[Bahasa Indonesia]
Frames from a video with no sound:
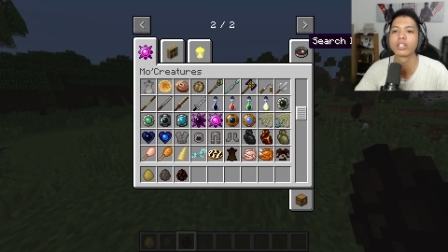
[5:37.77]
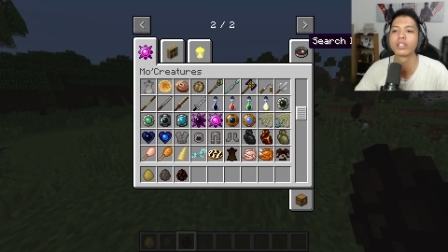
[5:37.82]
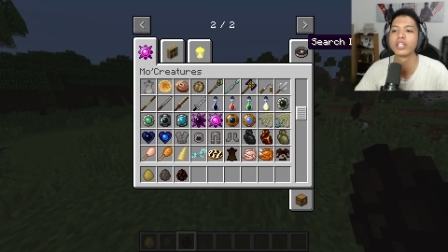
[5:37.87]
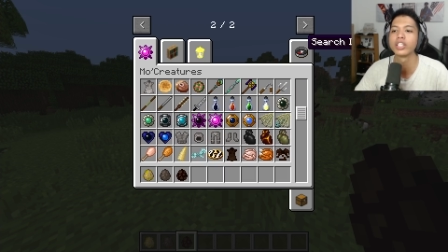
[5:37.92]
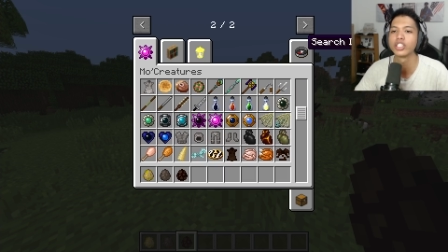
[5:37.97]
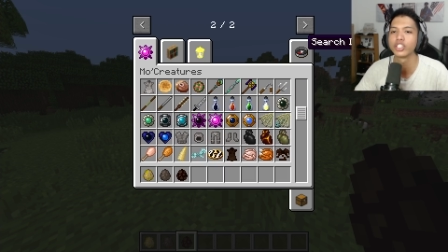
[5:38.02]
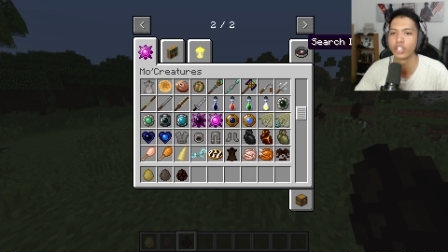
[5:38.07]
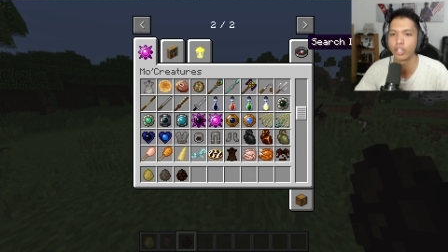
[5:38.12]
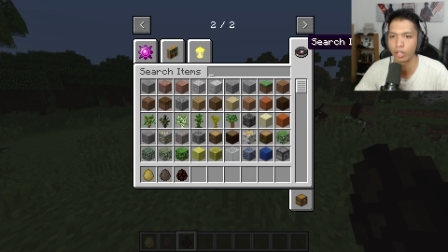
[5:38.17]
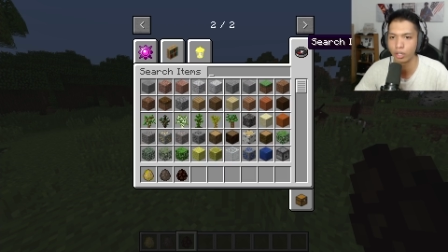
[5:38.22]

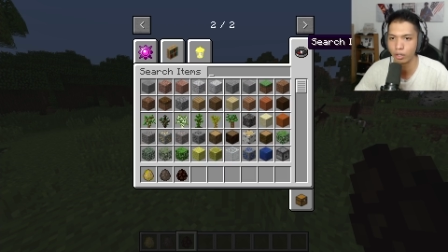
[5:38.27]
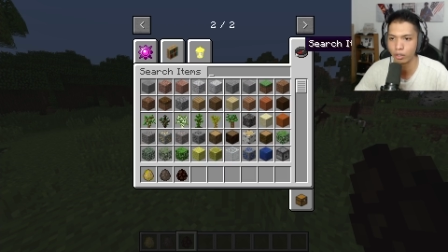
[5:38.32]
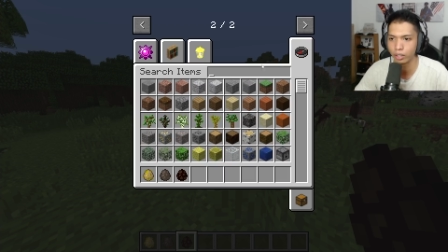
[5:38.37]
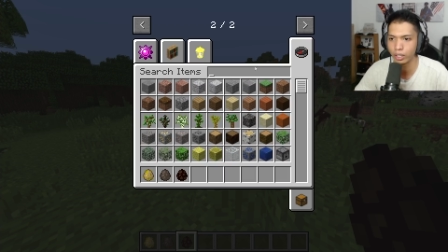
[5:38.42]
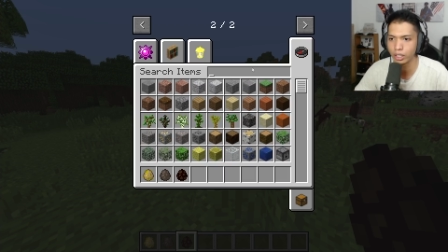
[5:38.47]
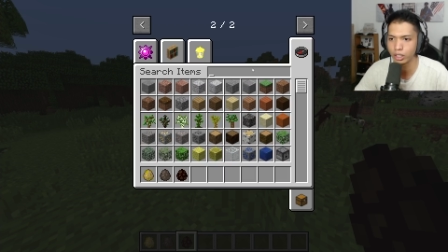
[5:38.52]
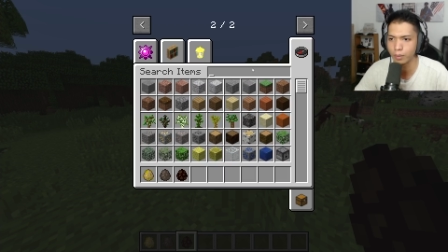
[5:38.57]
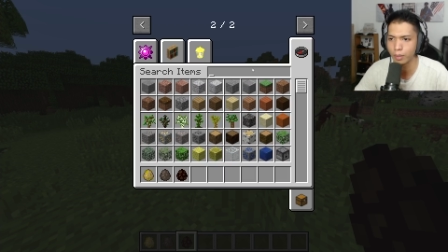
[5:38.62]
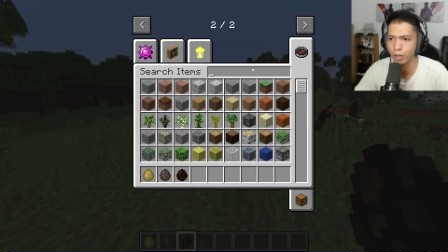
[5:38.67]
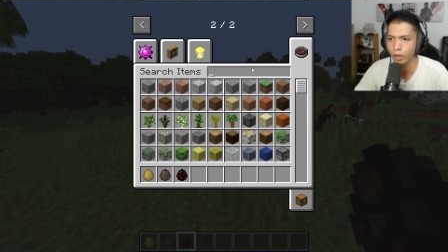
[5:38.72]
creature.
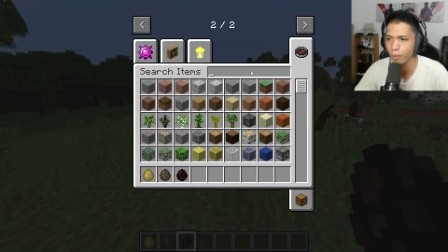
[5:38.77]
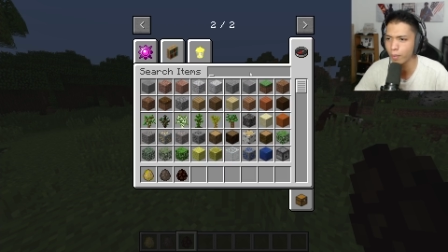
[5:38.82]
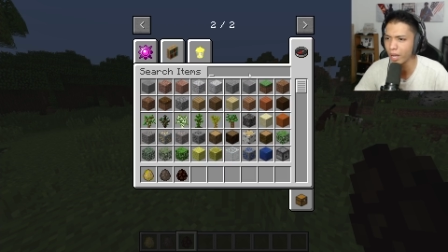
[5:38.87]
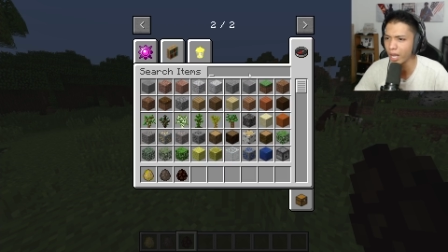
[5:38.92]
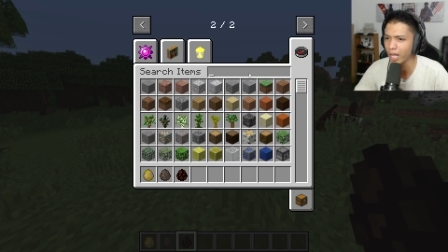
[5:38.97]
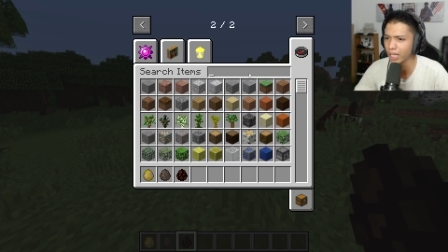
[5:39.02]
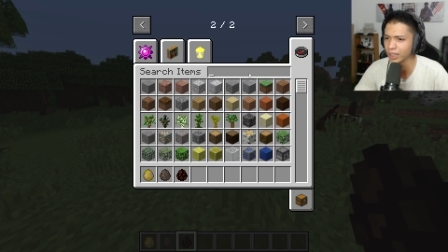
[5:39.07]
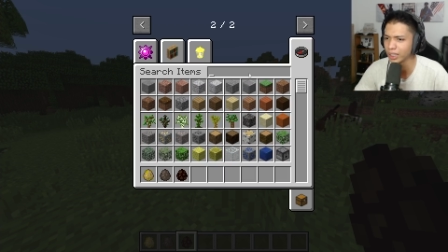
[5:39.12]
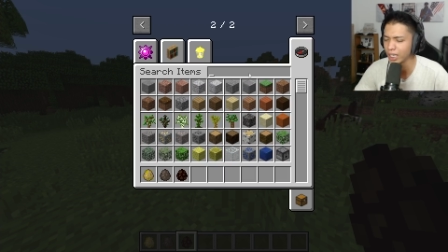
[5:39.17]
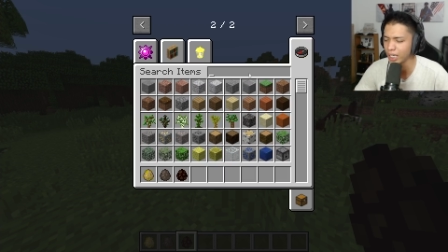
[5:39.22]
Oke, coba gue
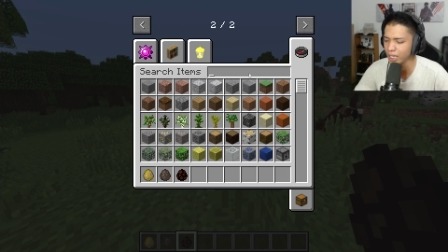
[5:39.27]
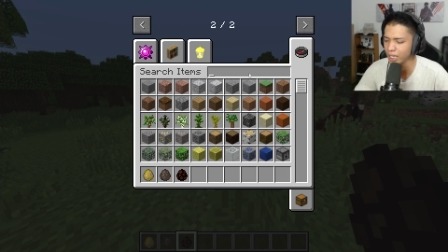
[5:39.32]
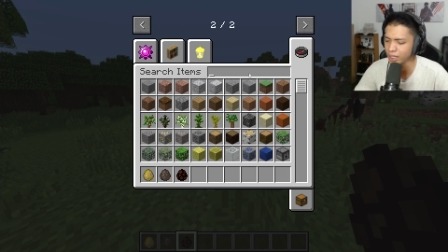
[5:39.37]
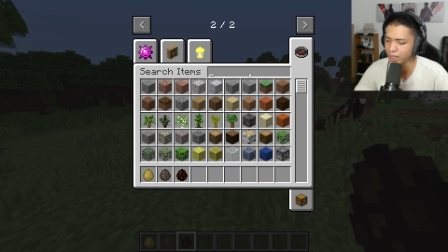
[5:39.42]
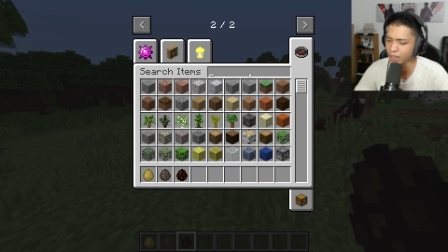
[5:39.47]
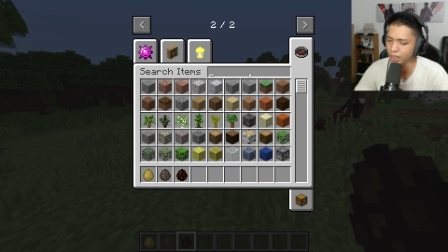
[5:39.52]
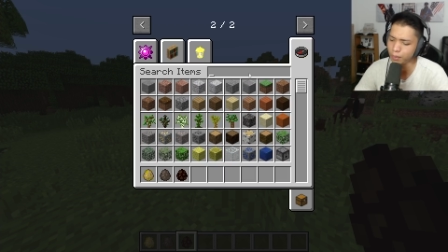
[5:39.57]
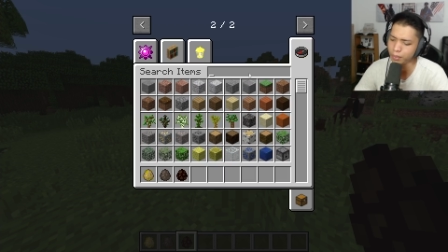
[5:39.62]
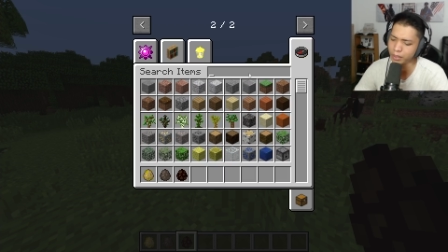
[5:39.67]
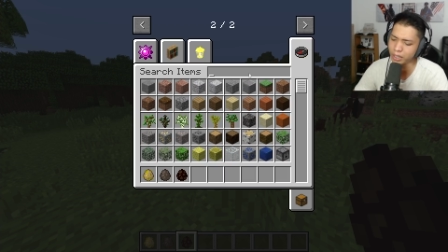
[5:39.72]
bakal cari di
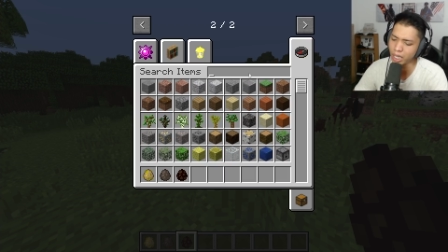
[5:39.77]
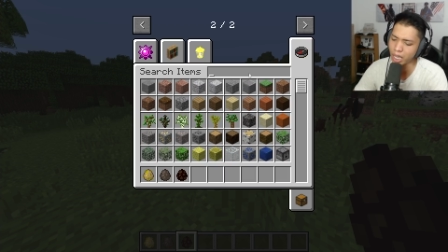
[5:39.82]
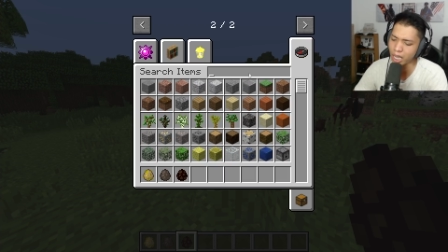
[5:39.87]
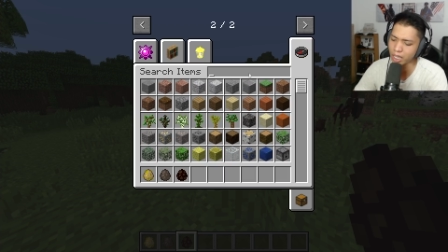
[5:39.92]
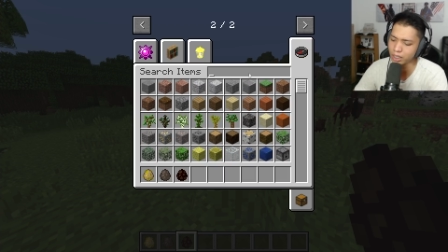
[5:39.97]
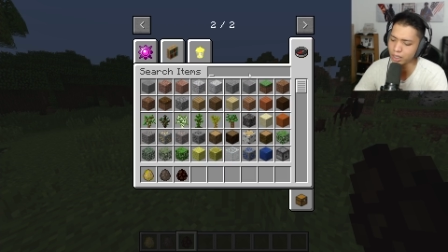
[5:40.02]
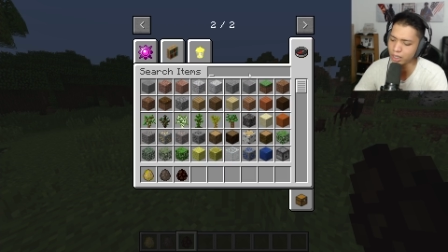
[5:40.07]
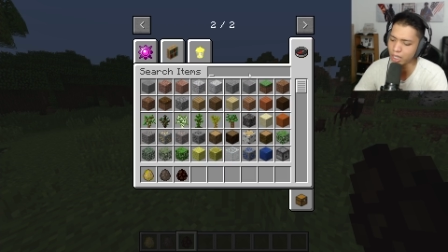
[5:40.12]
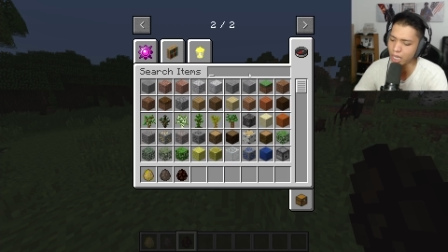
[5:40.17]
sini bisa nggak sih